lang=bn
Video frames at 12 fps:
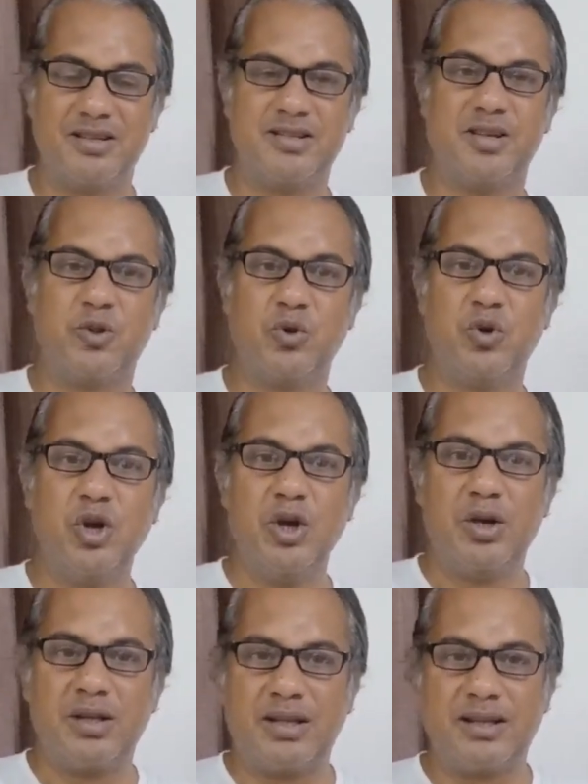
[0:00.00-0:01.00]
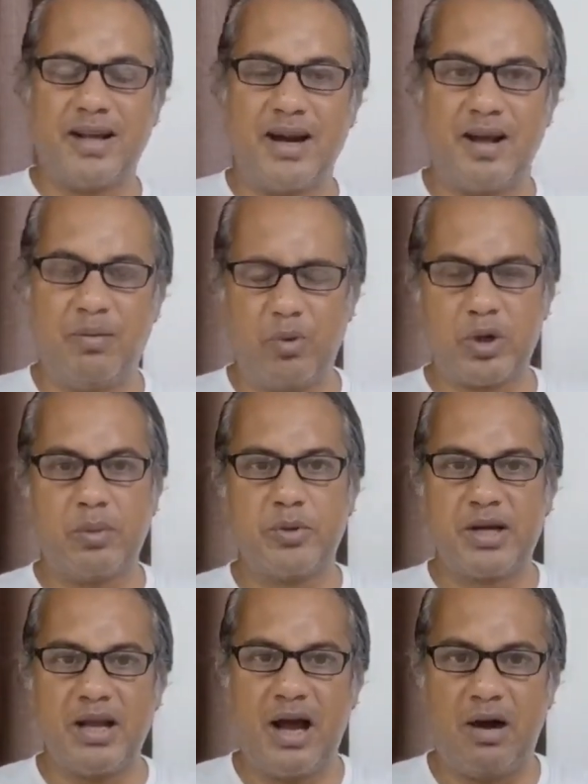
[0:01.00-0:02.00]
যেহেতু তারা
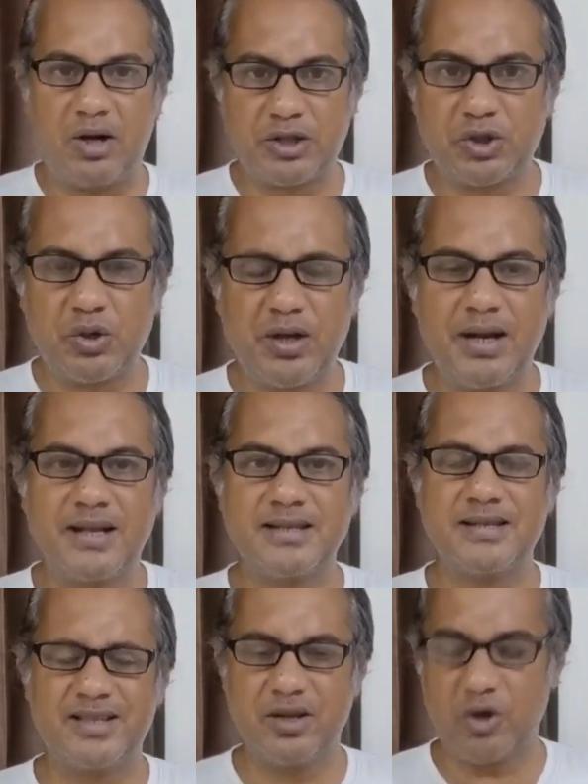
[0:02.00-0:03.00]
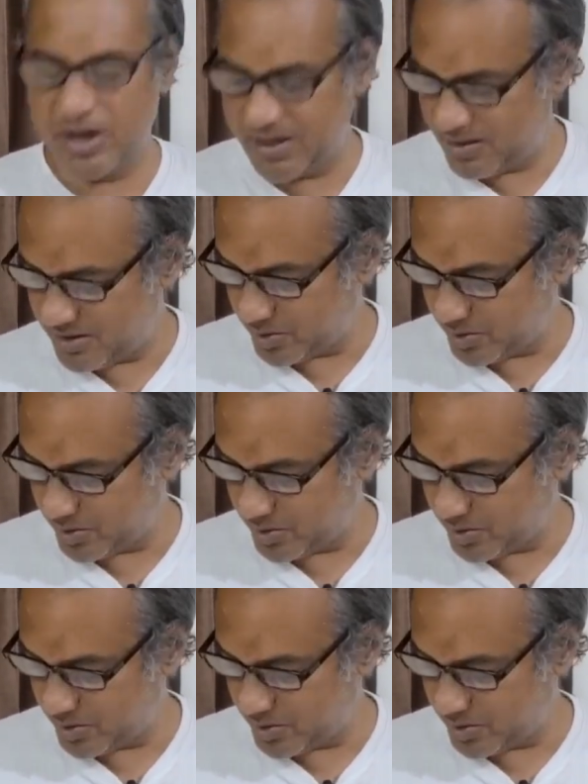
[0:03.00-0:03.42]
মোটামুটি হাওয়ার সঙ্গে রাজনীতি করেন